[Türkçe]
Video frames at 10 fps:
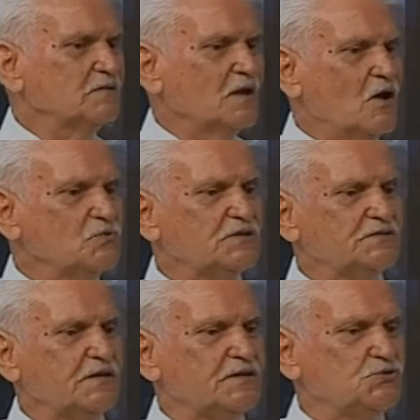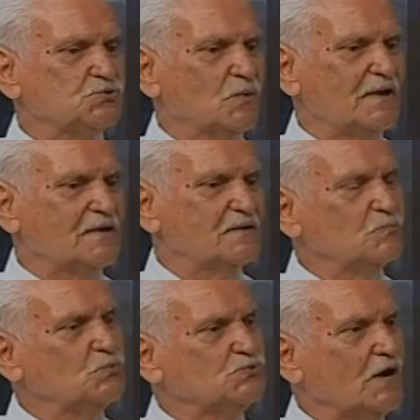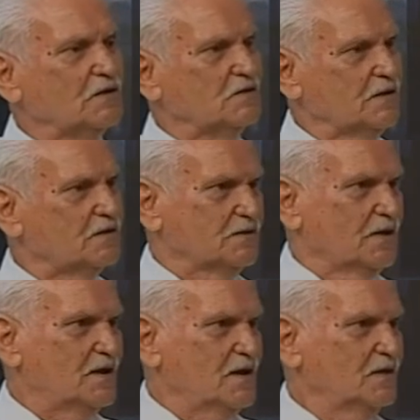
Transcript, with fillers: daha önce terhis olan mücahitleri de